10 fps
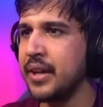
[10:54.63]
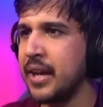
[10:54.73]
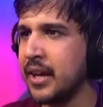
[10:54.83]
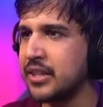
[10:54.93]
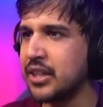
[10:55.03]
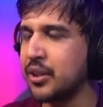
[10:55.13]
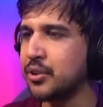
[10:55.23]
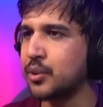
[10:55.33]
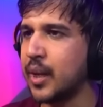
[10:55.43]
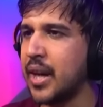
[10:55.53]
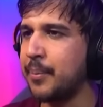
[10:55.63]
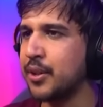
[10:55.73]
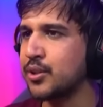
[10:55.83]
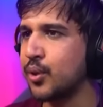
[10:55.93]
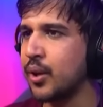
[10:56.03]
एक जीरो हो चुका है यहाँ पर
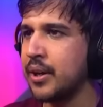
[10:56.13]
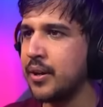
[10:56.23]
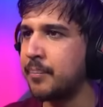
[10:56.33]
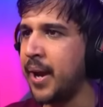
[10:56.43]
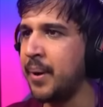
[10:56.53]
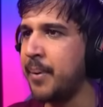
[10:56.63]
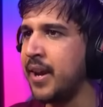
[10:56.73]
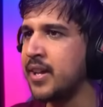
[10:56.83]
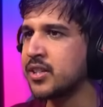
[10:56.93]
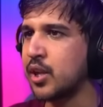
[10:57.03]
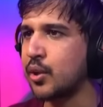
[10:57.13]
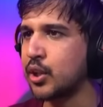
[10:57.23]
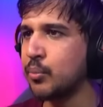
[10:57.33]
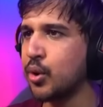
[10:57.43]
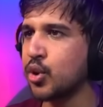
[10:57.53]
स्कोर भाई मैं ही येस करूँगा
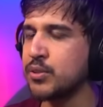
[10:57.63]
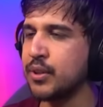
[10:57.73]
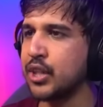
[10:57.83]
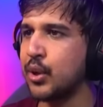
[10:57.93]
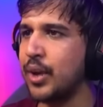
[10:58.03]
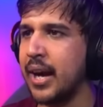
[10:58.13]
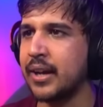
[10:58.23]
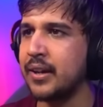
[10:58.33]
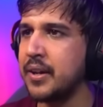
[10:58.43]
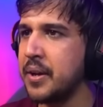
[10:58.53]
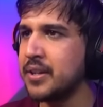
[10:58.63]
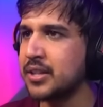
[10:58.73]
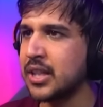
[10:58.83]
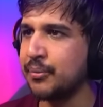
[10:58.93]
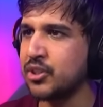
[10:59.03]
तुम लोग कुछ मत करो यार
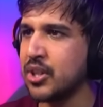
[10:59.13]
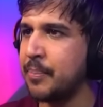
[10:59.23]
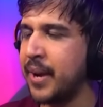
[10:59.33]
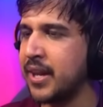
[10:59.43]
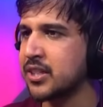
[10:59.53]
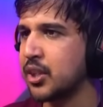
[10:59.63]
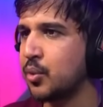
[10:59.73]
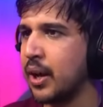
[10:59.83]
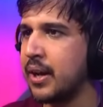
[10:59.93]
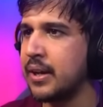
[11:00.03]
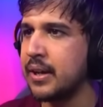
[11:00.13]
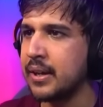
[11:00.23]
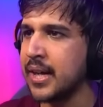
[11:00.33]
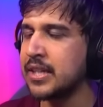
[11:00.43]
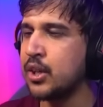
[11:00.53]
सिर्फ और सिर्फ मैं येस करूँगा
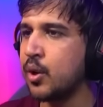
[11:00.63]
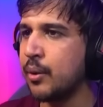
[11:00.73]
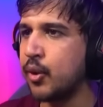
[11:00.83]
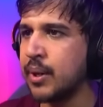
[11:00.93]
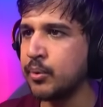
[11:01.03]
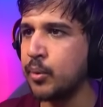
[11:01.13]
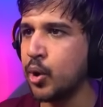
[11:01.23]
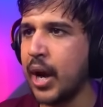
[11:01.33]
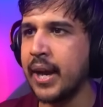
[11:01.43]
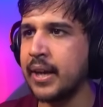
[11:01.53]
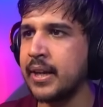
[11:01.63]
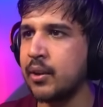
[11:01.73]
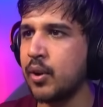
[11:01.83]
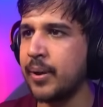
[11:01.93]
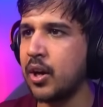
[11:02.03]
गाइज इन लोगों का वॉल्यूम तुम लोग को आएगा नहीं
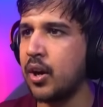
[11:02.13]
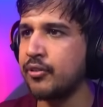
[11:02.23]
क्योंकि मैंने ऑफ